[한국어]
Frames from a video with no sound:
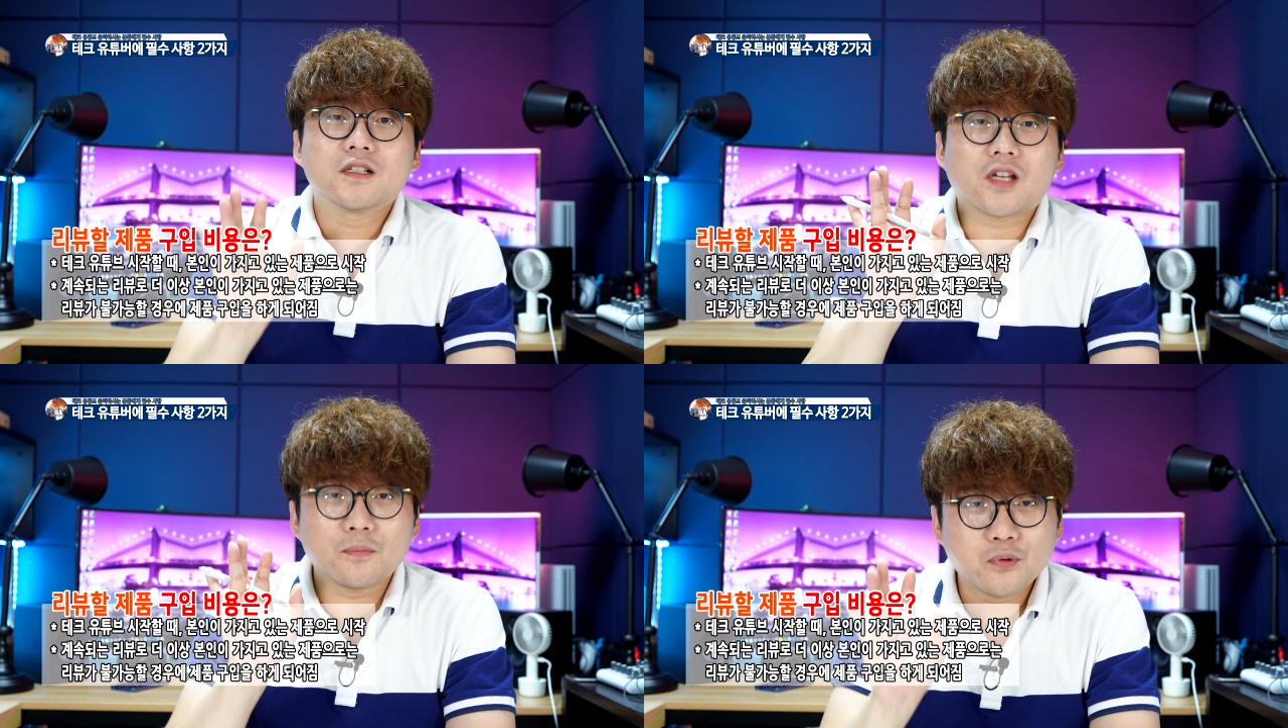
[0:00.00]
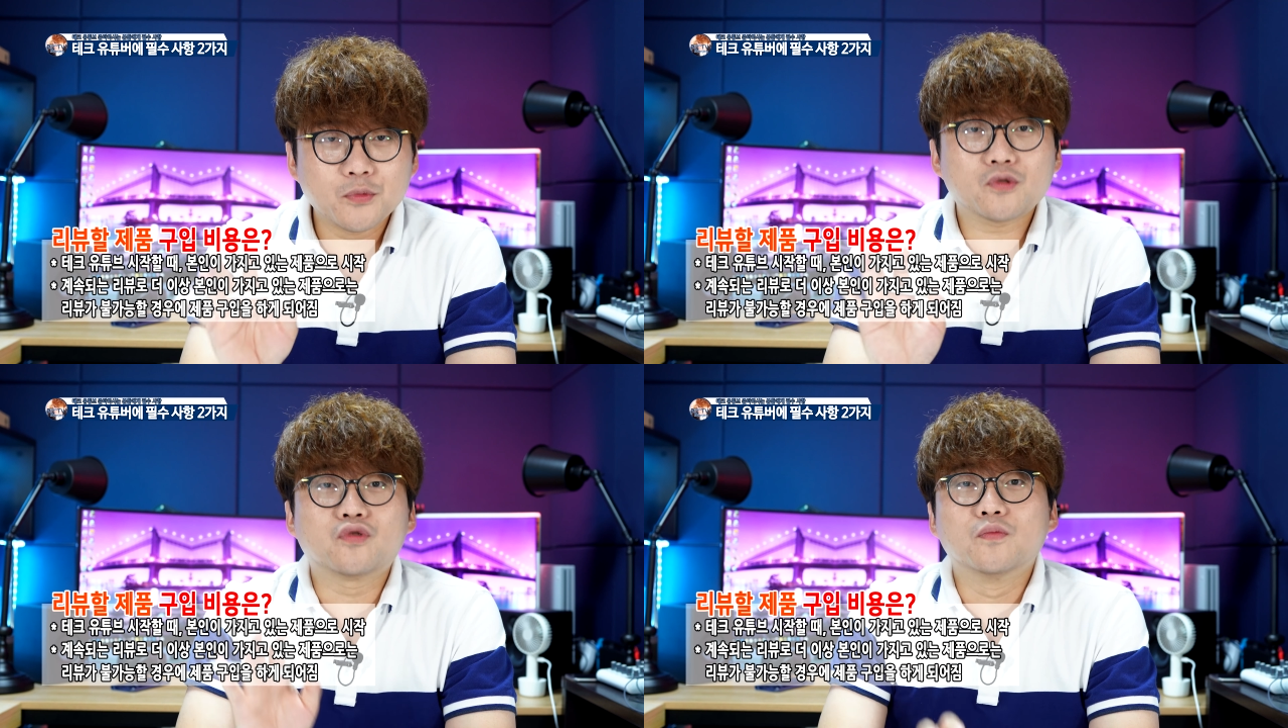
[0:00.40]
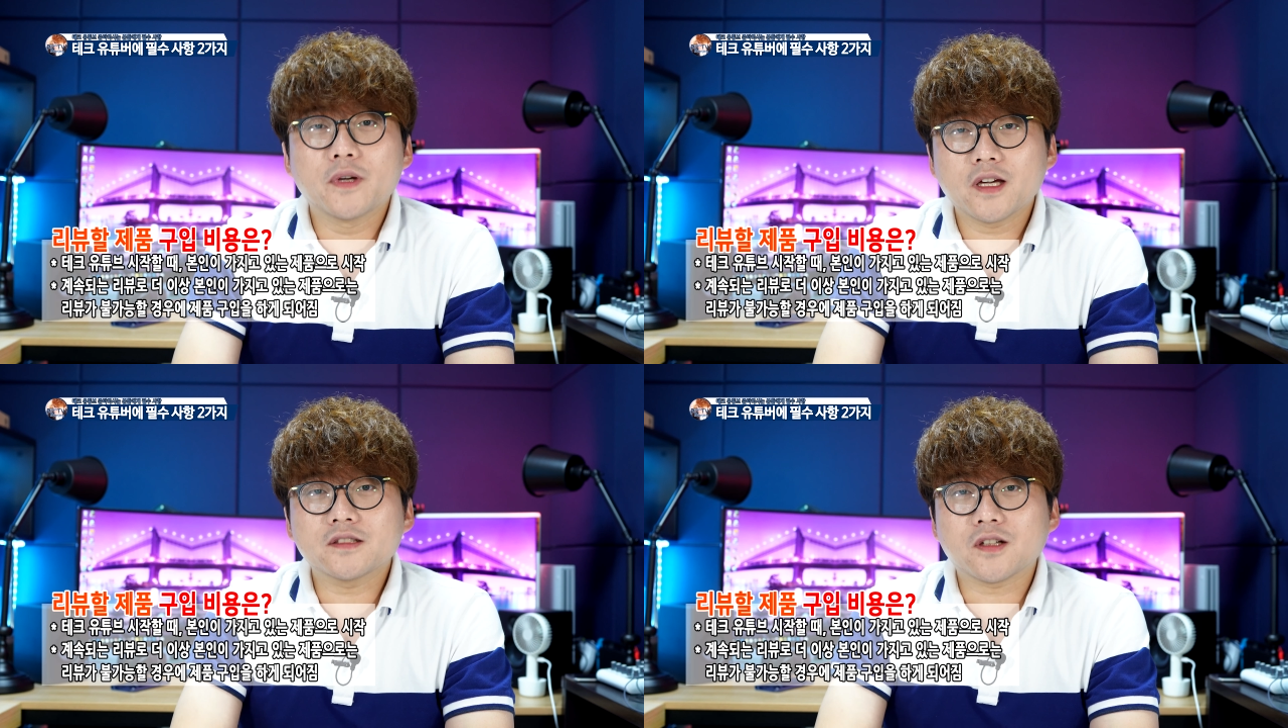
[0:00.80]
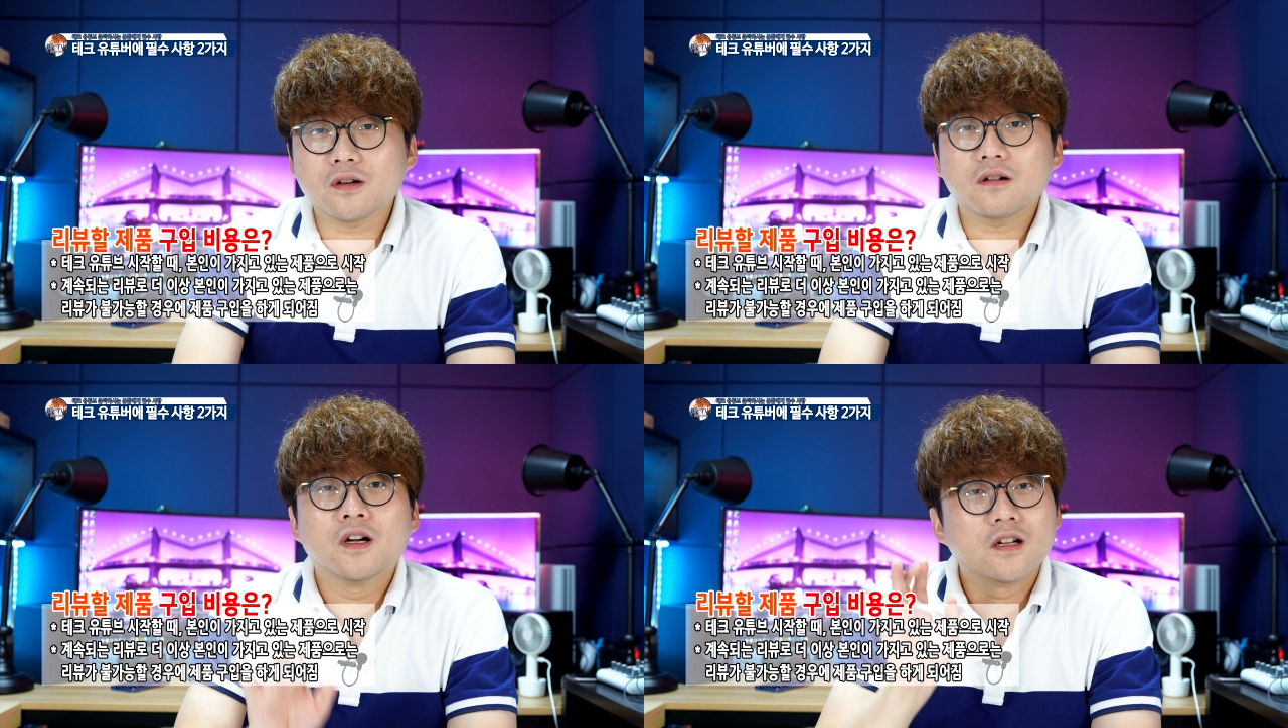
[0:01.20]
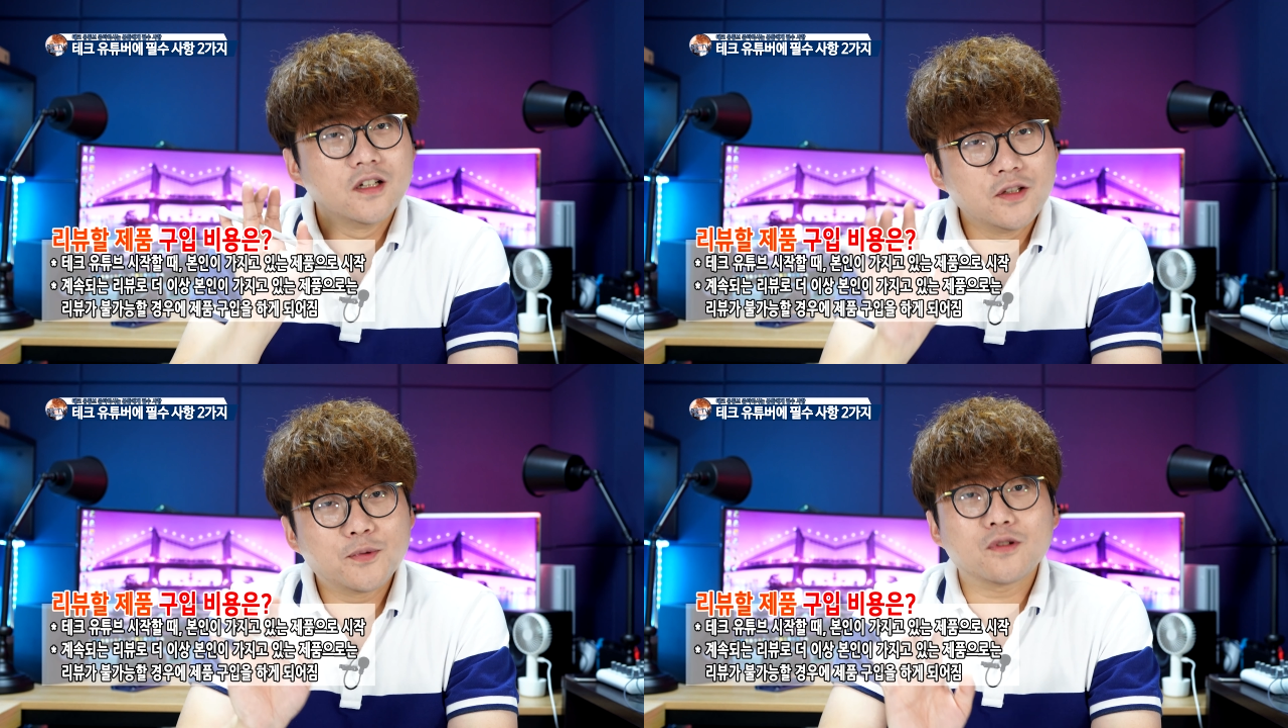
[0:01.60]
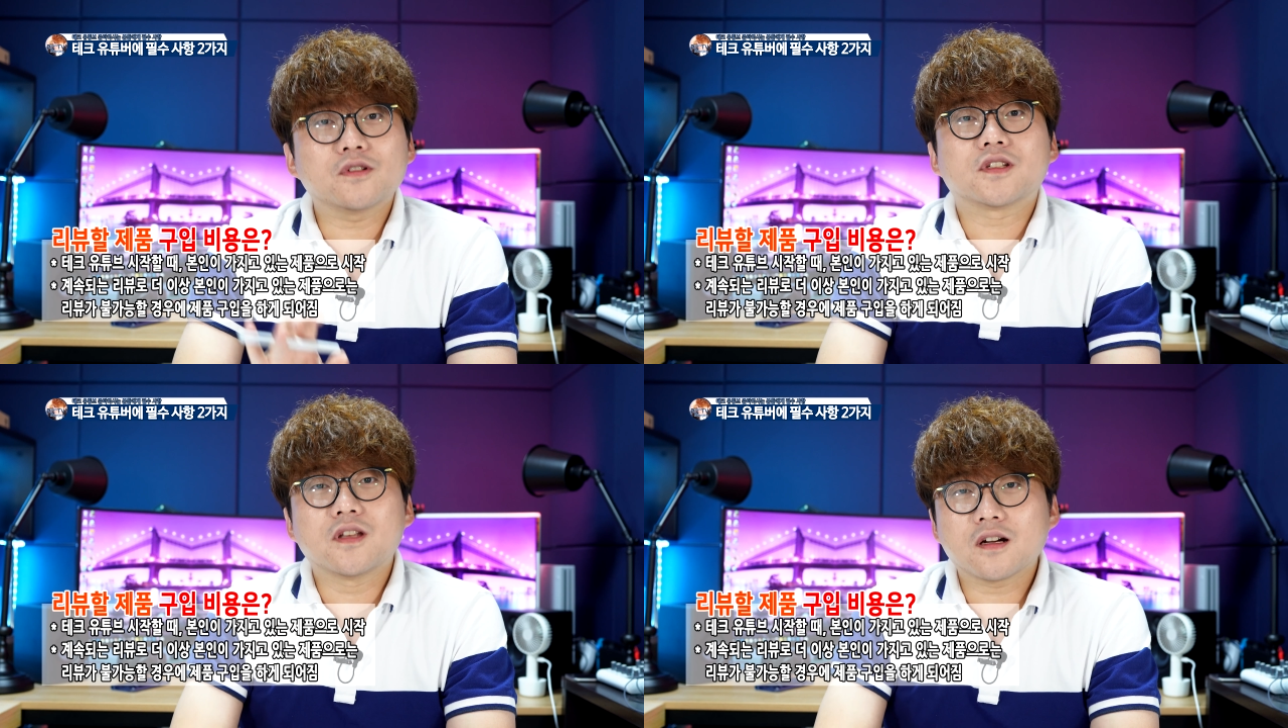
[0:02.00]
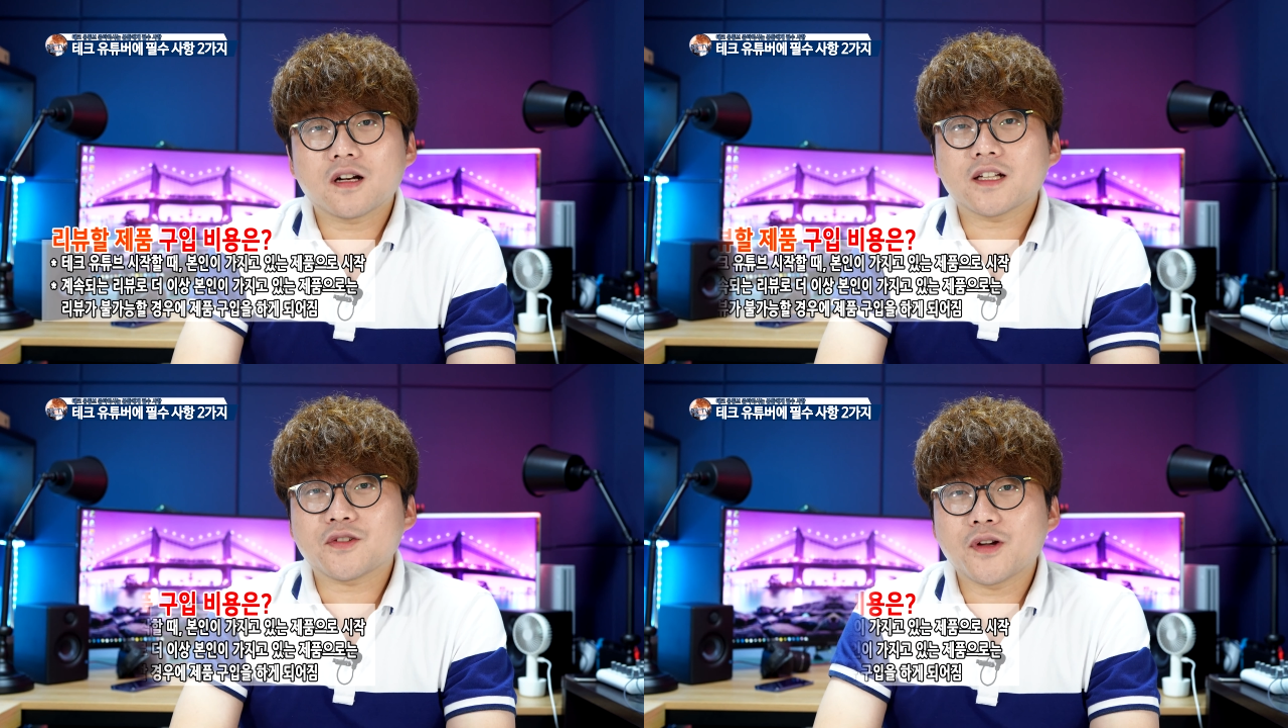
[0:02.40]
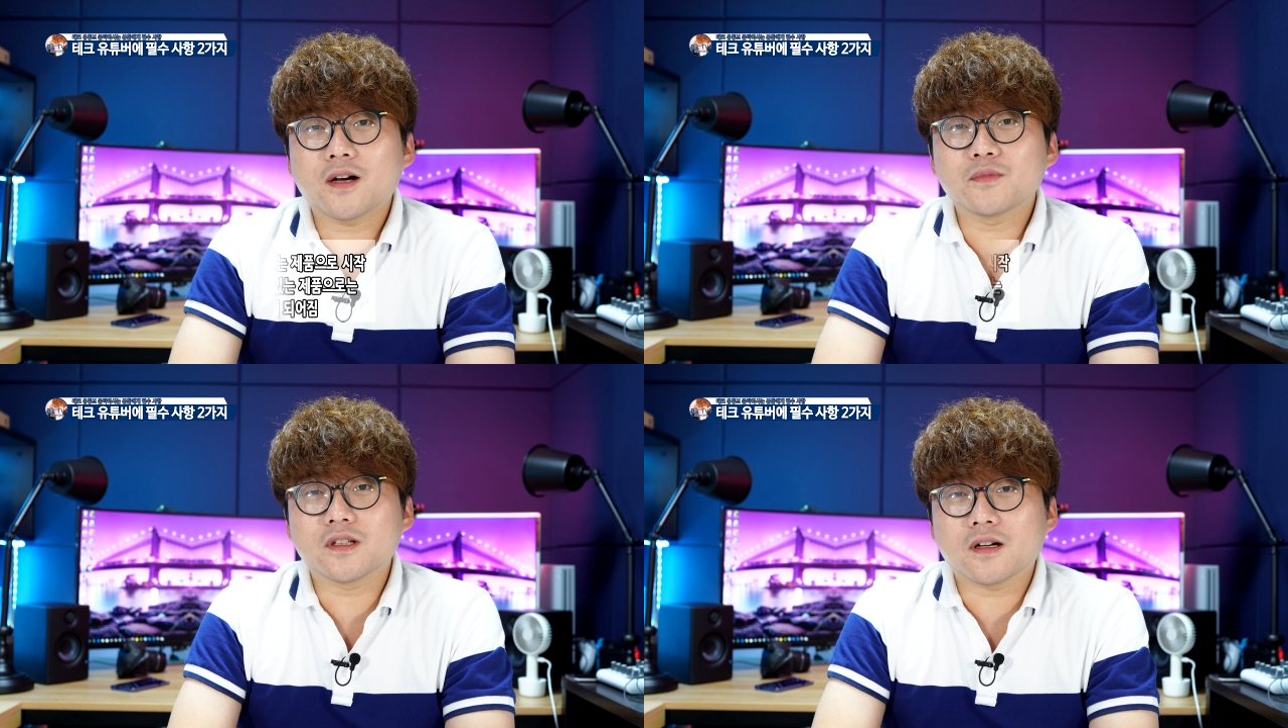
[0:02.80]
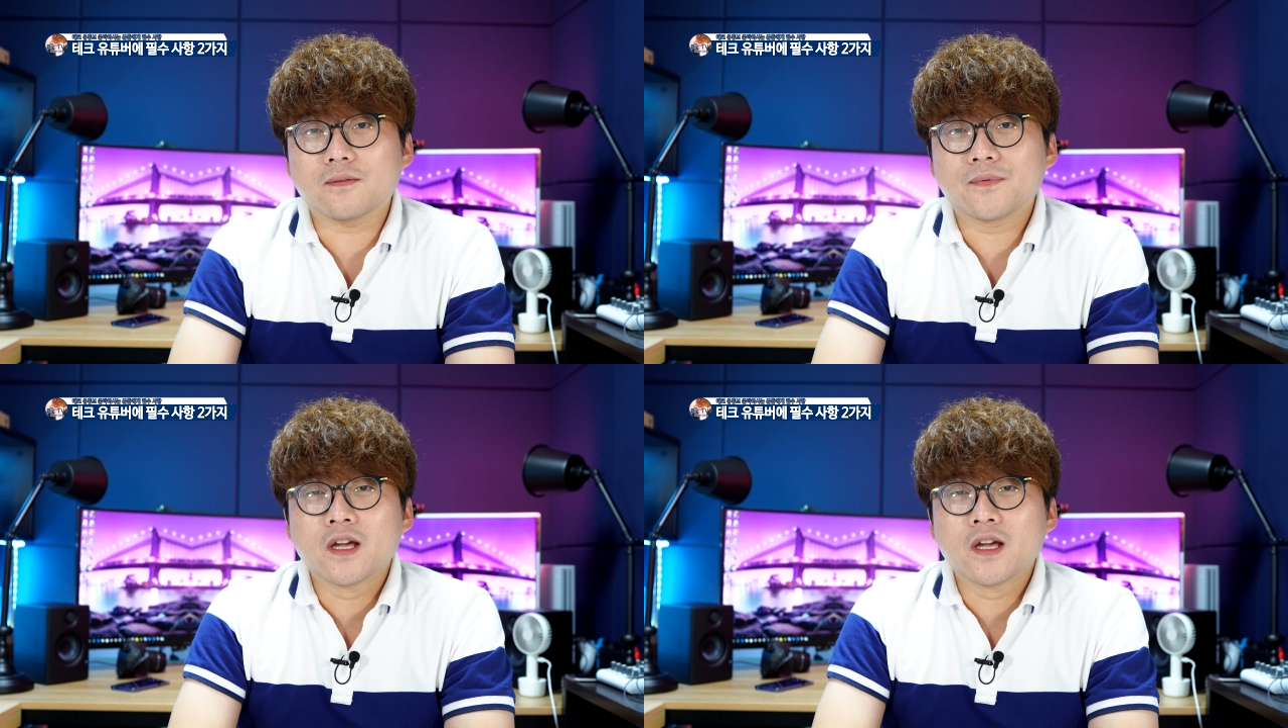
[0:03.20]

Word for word: 제품을 구매해서 리뷰를 진행을 하셔야 합니다.